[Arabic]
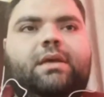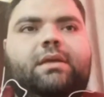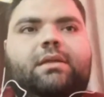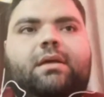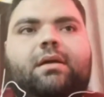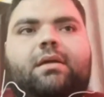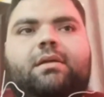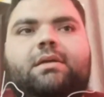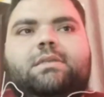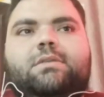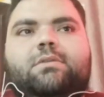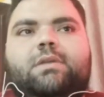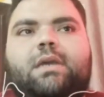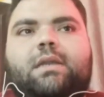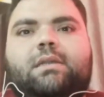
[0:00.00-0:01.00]
قناة
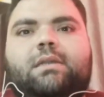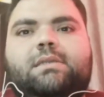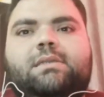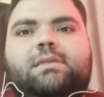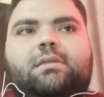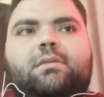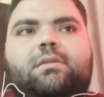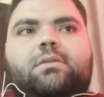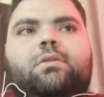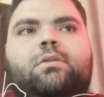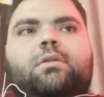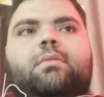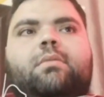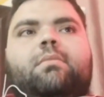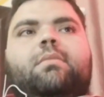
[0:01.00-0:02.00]
سوريا على تسليط
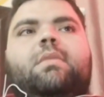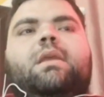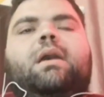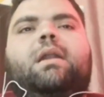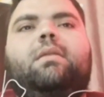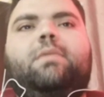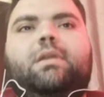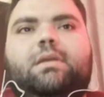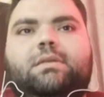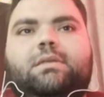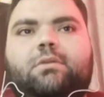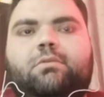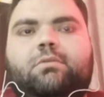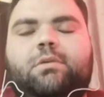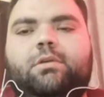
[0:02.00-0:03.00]
الضوء على مركز
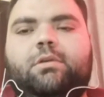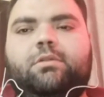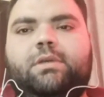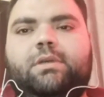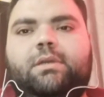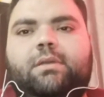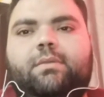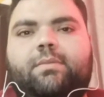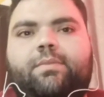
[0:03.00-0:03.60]
خطوة بخطوة